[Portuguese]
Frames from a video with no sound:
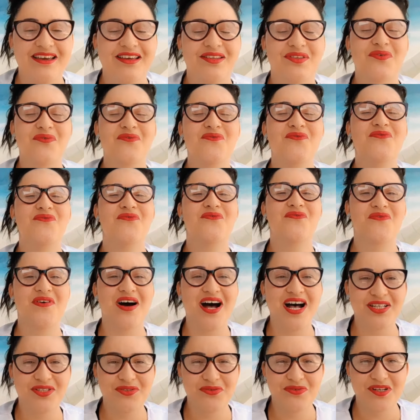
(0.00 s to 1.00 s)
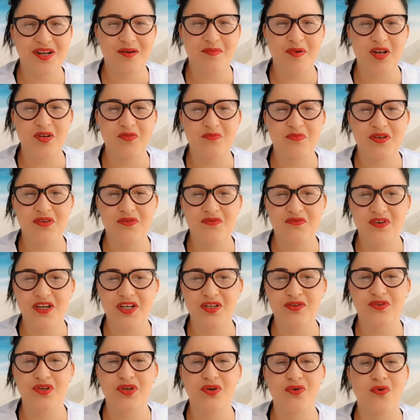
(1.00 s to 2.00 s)
Então faça o trabalho bem
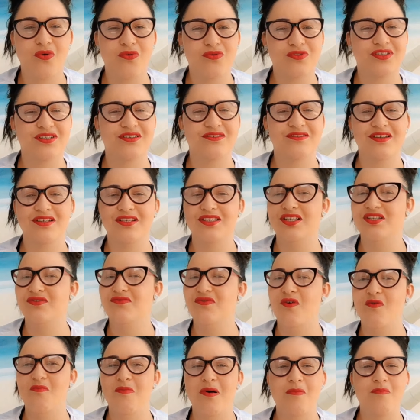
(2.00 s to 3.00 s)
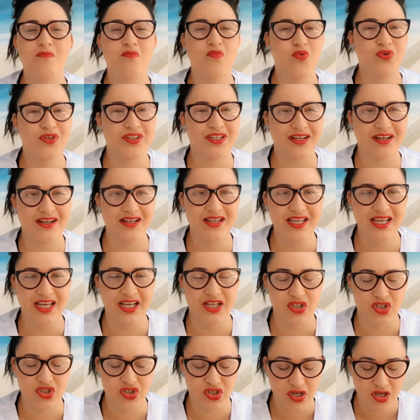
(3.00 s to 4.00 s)
feito que com certeza vocês vão arrumar muita
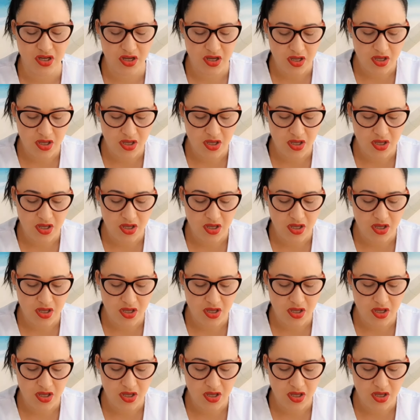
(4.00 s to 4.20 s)
cliente.